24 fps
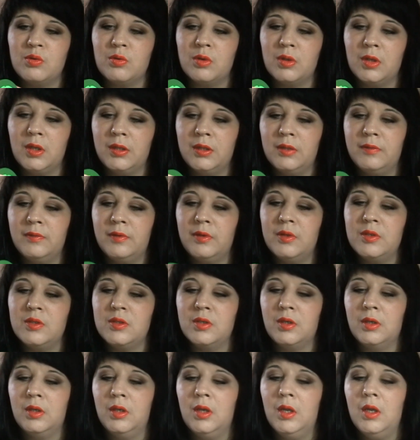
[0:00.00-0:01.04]

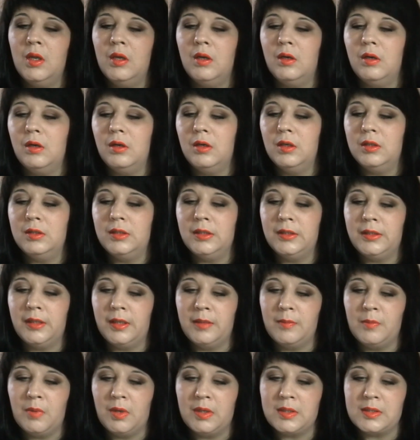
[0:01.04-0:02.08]
укладываются э, от
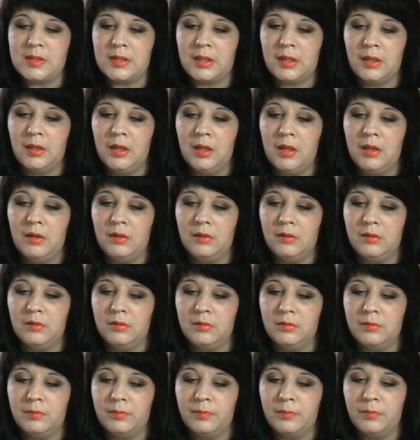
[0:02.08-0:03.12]
этой маски, э,